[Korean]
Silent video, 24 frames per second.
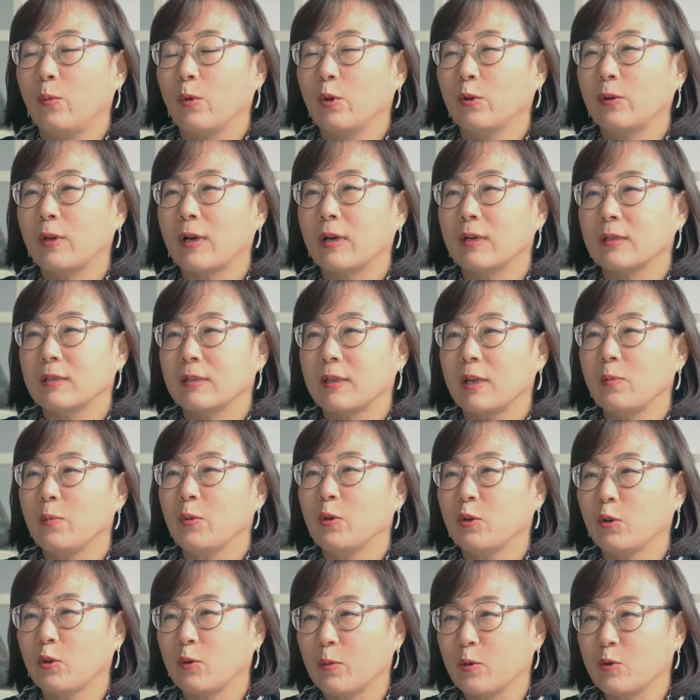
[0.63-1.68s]
여태까지
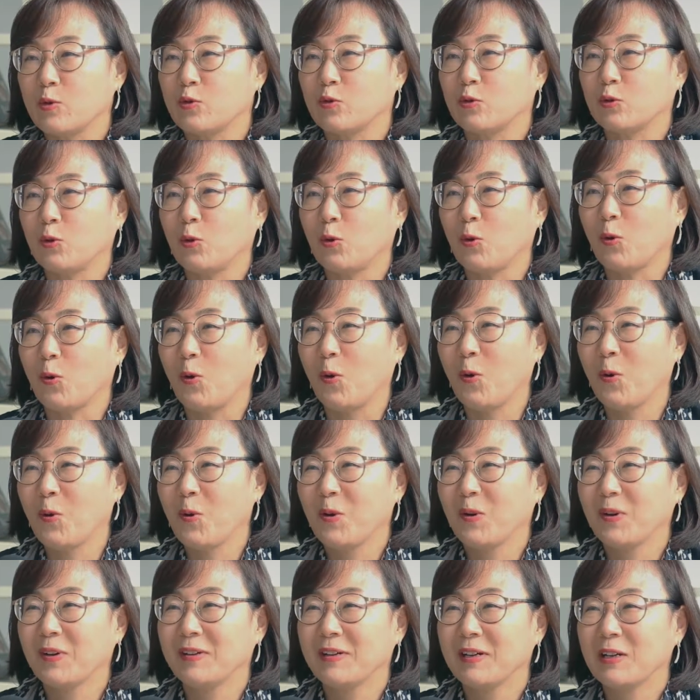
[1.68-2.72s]
살면서 막 죽도록
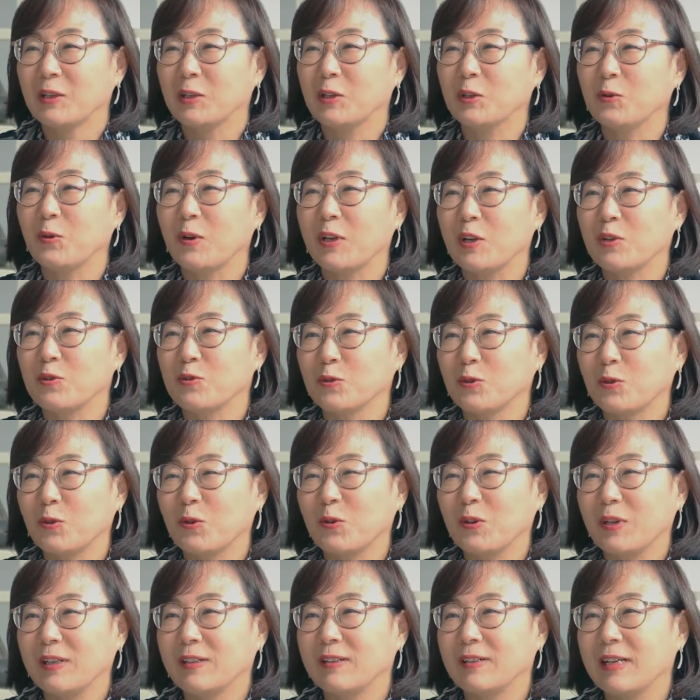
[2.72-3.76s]
그동안에
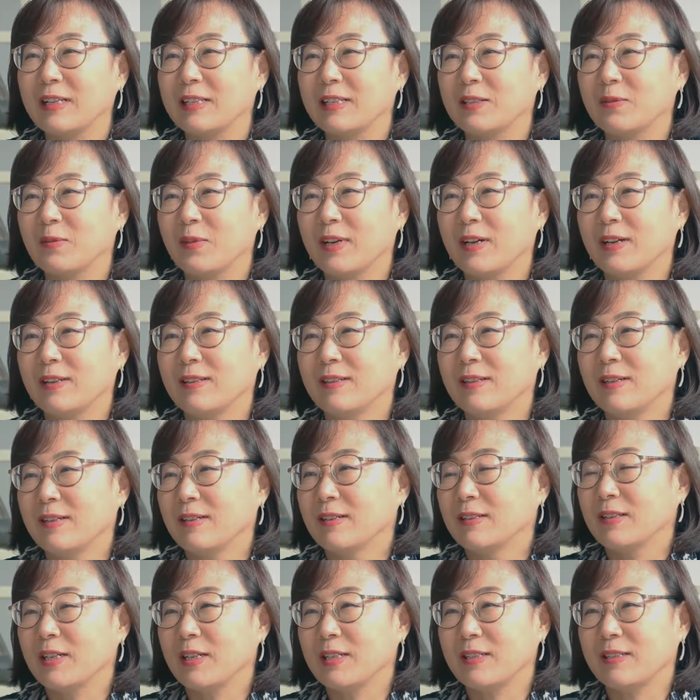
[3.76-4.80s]
죽도록 일을 했지만
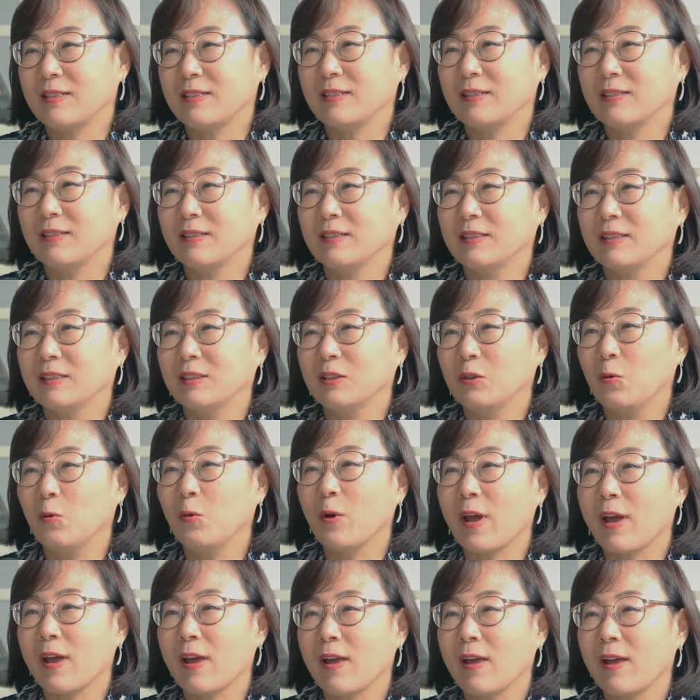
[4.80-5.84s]
사실은 그
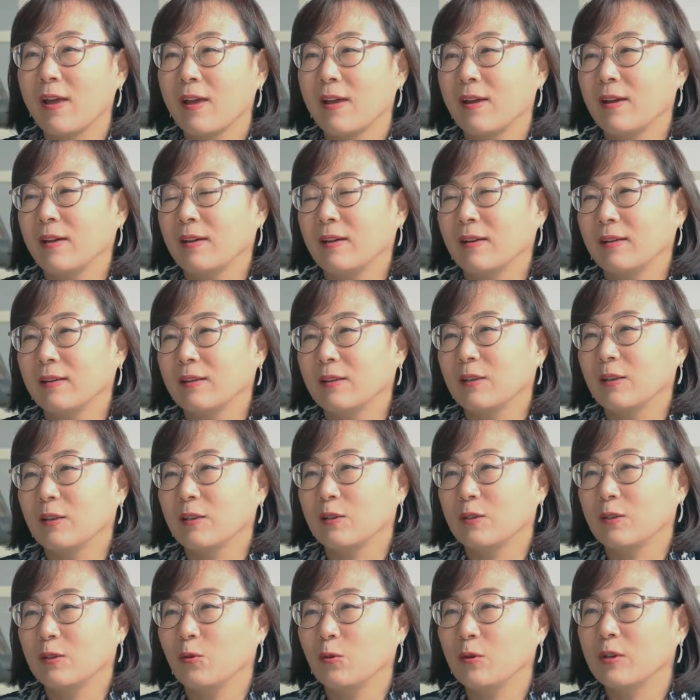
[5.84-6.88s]
올해
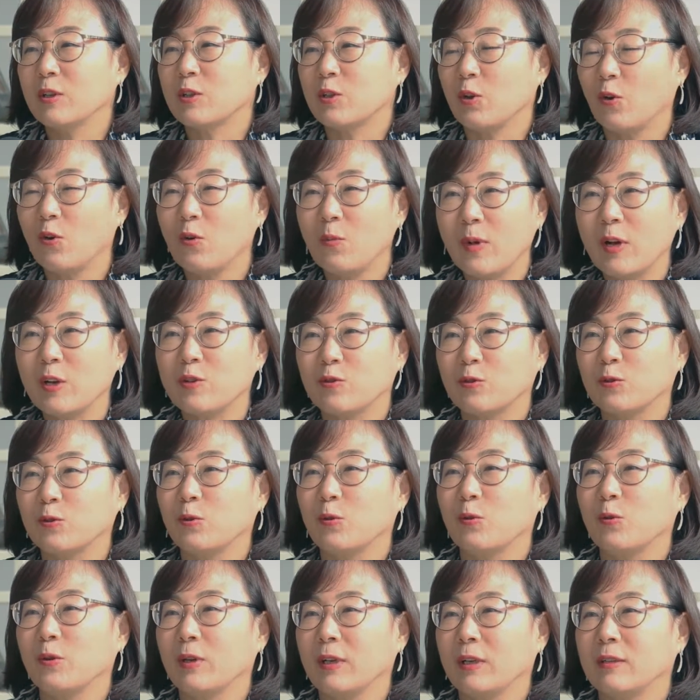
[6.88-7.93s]
는 정말
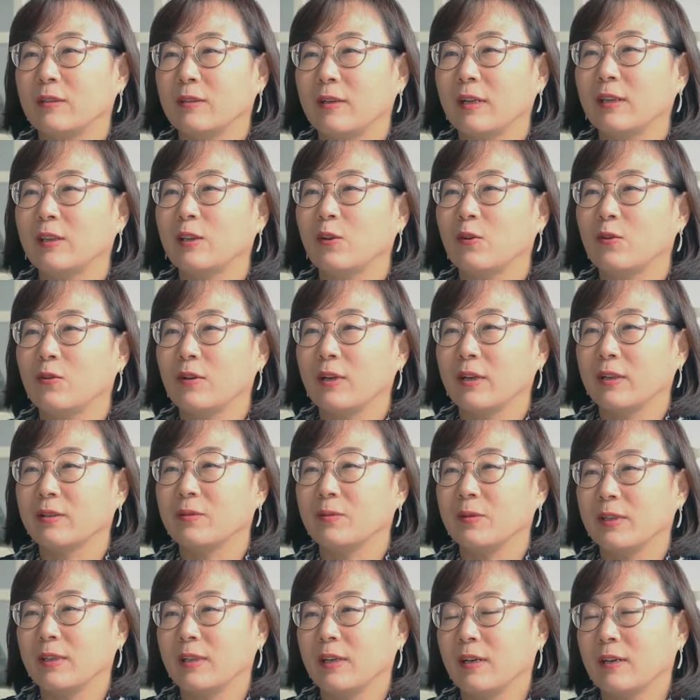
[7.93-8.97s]
죽도록 일을 했던 것
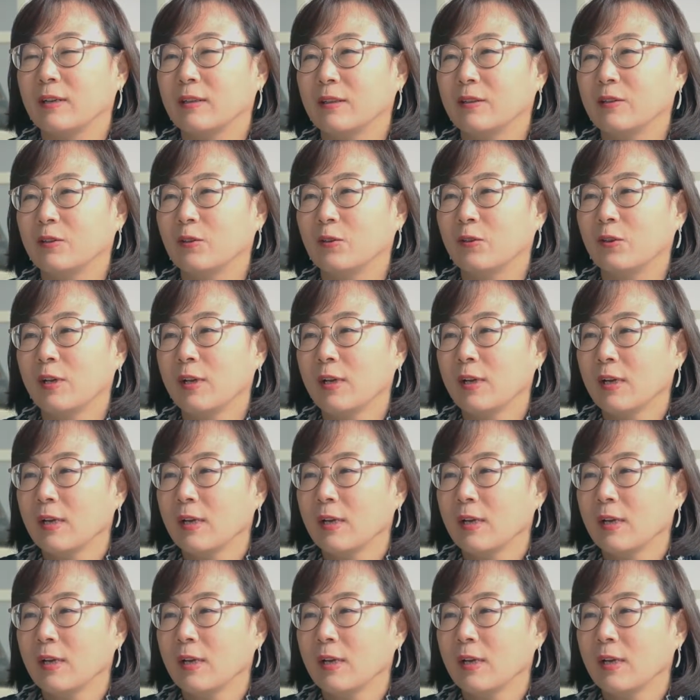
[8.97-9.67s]
같습니다. 그래서